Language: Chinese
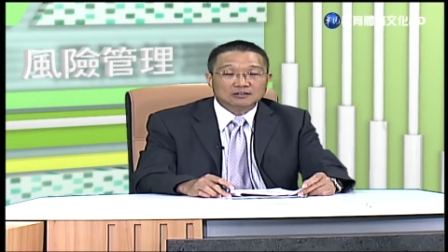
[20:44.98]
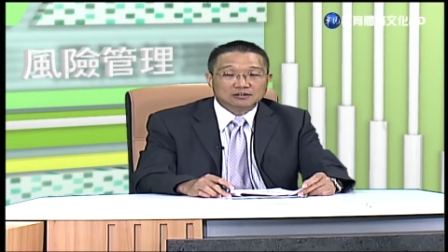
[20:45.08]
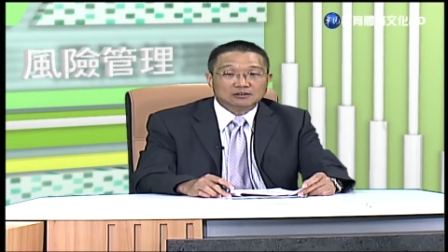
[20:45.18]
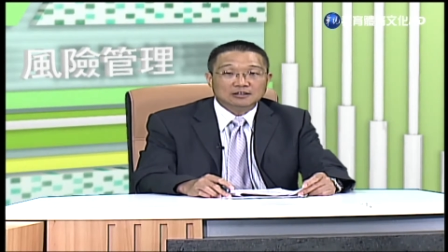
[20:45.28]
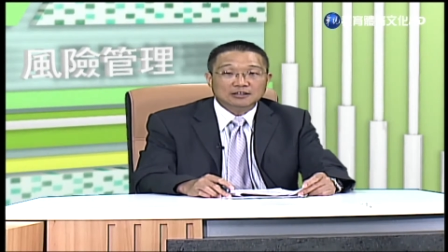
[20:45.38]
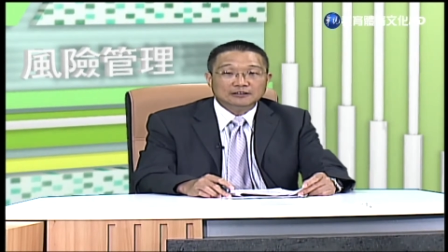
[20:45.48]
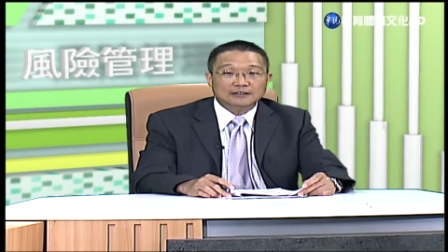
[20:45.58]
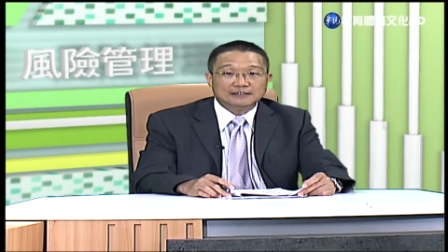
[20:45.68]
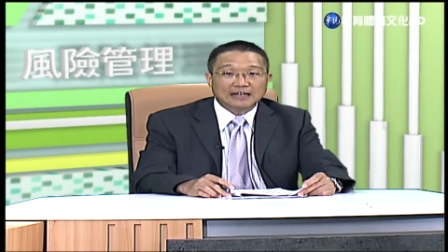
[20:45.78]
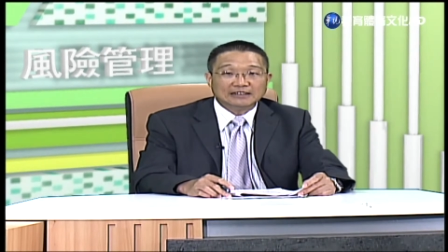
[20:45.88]
生时
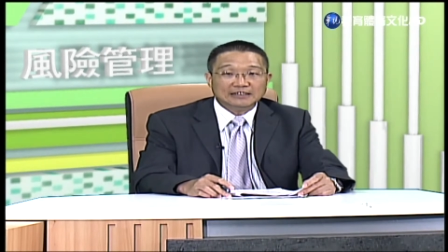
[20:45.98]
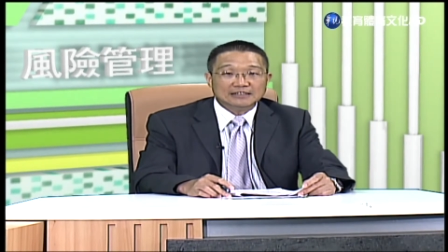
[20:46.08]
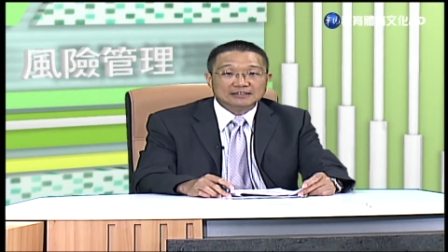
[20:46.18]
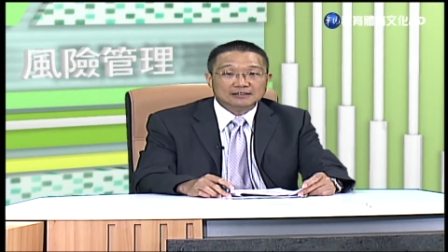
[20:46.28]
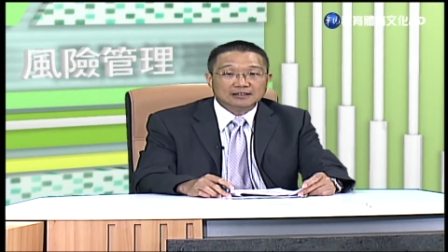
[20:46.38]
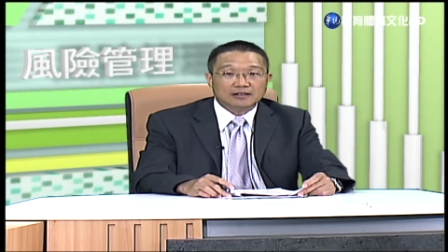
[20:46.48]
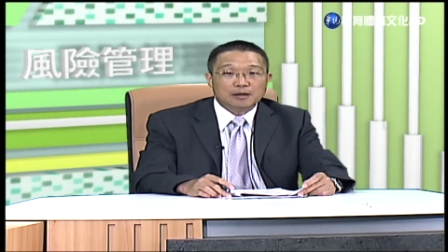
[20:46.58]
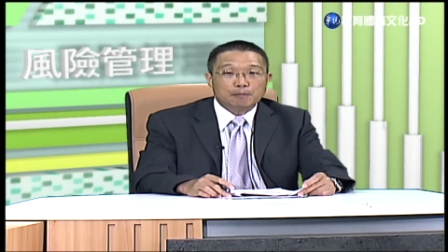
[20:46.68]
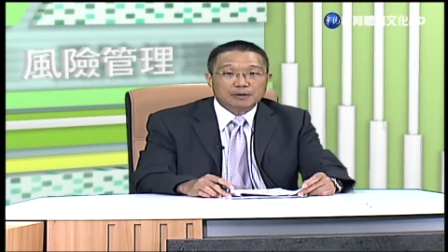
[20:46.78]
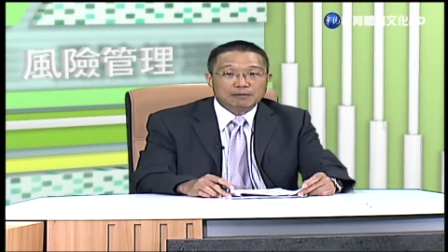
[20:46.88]
能在第一时间
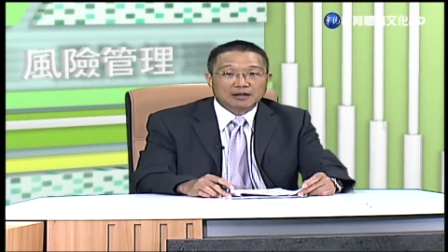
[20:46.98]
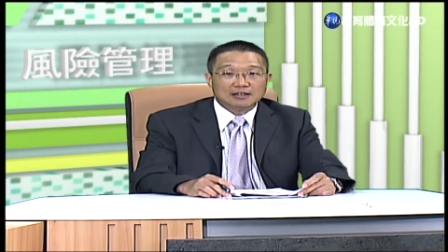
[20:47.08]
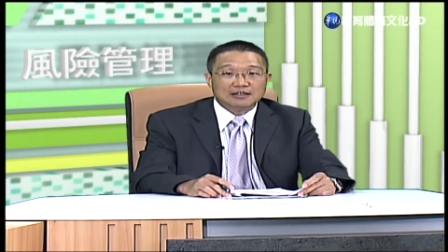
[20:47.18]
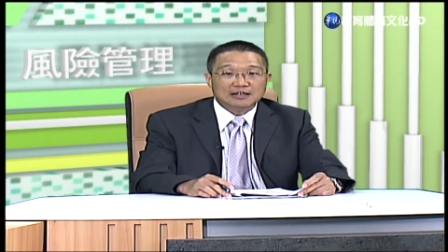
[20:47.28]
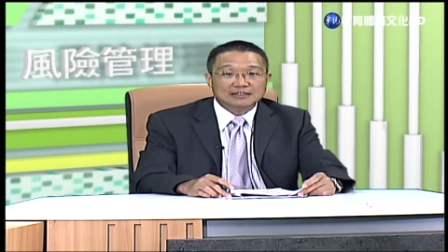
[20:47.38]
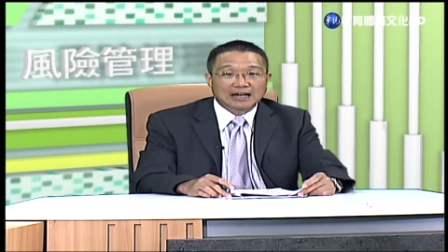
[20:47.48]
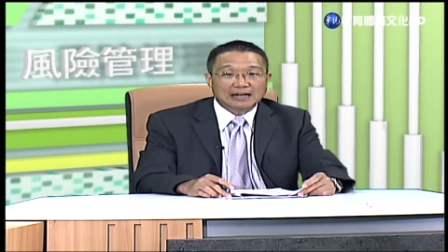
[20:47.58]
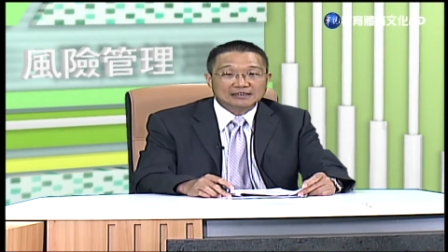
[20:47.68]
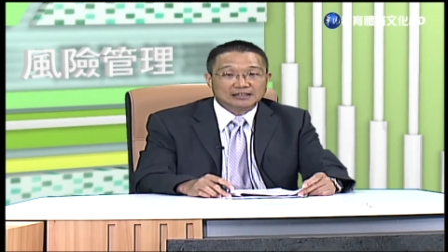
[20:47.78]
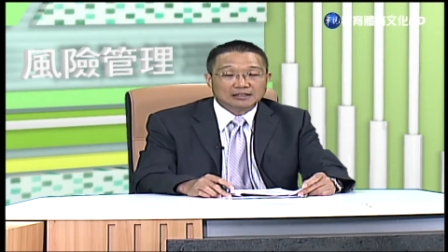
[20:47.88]
避免
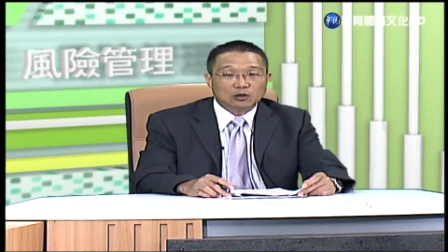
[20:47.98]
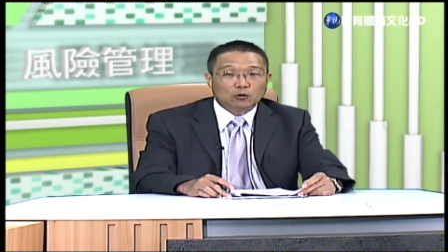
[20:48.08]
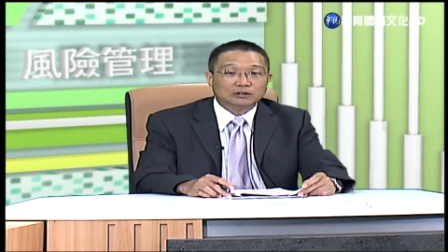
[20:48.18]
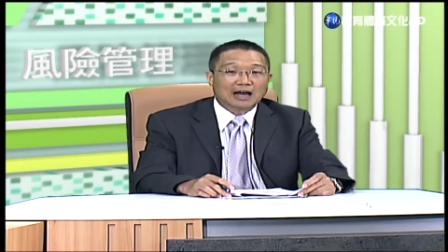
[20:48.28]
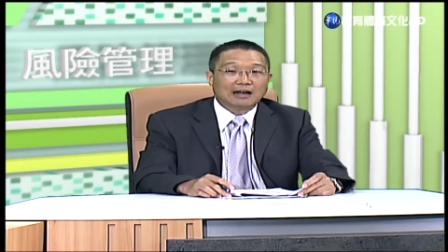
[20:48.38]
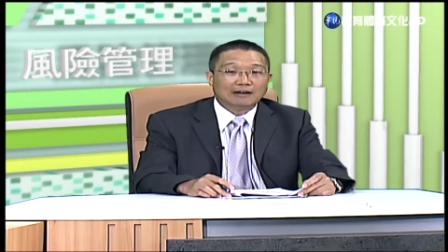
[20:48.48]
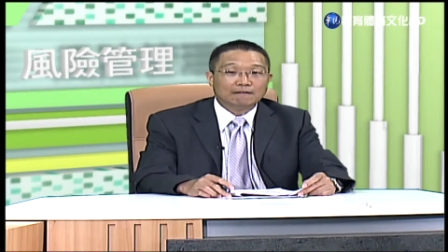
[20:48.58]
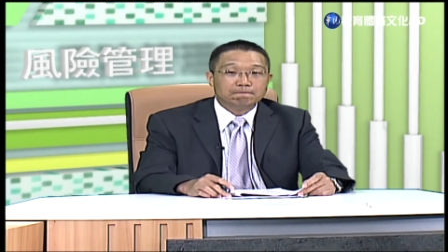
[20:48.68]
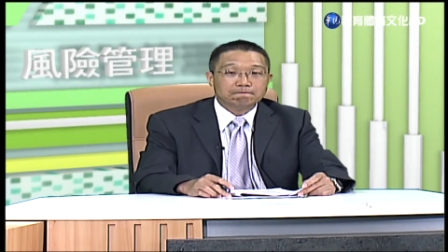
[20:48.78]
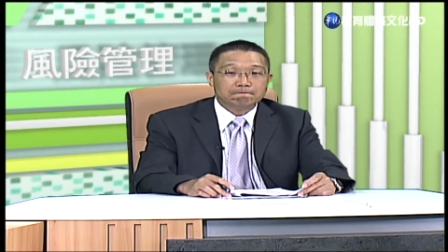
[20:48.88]
灾情扩大。
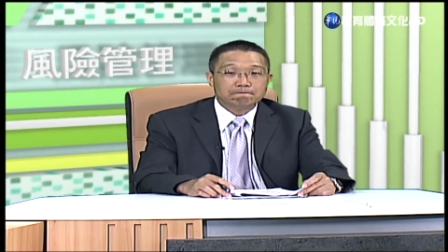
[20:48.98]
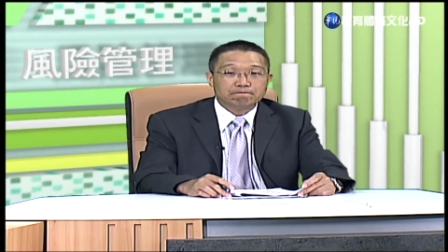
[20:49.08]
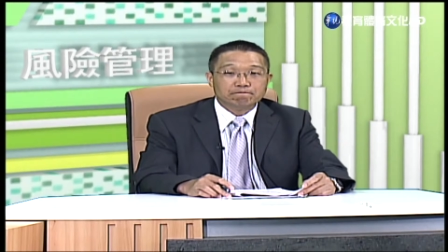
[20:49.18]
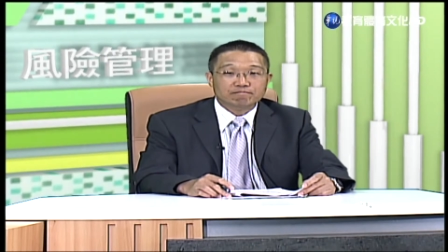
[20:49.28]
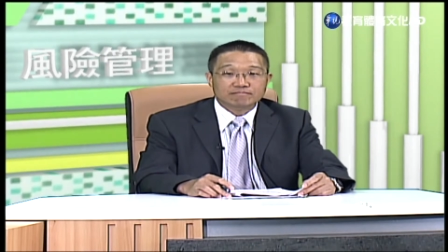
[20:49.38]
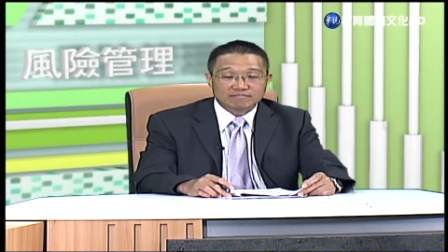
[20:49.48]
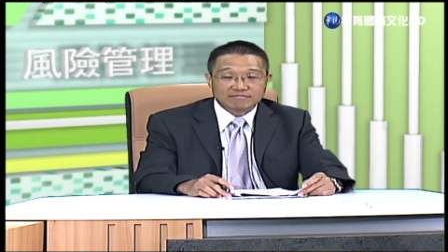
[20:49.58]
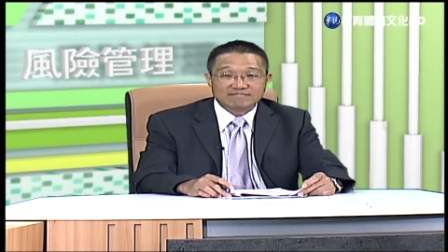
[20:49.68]
是，